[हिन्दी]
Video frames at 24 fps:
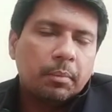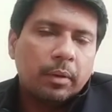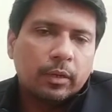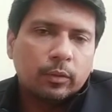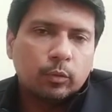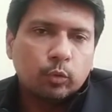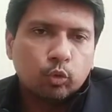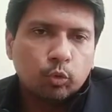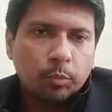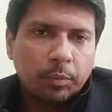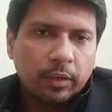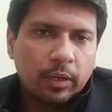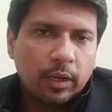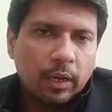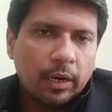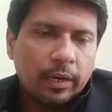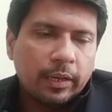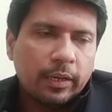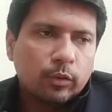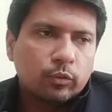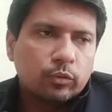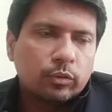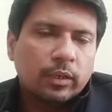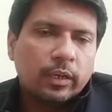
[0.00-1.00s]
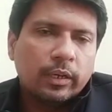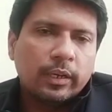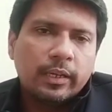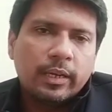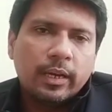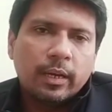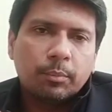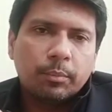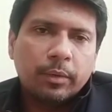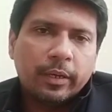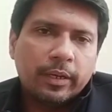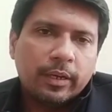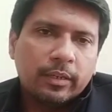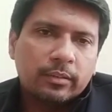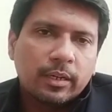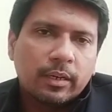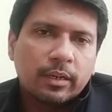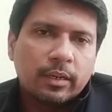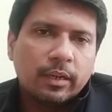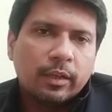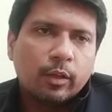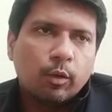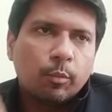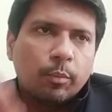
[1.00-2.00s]
बेलगूज में घर लिया उसने कहा नहीं यार मैं यहाँ
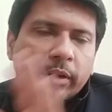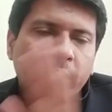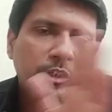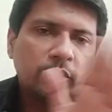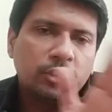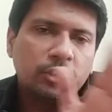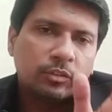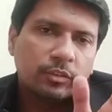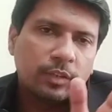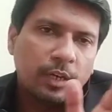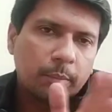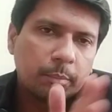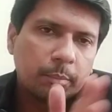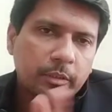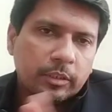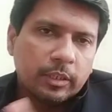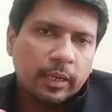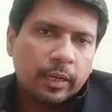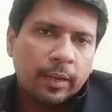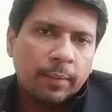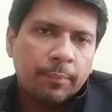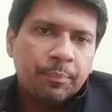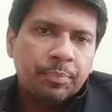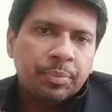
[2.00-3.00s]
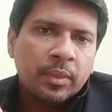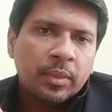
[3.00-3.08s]
सेटल नहीं है मैंने एशियन साइड पर जाना है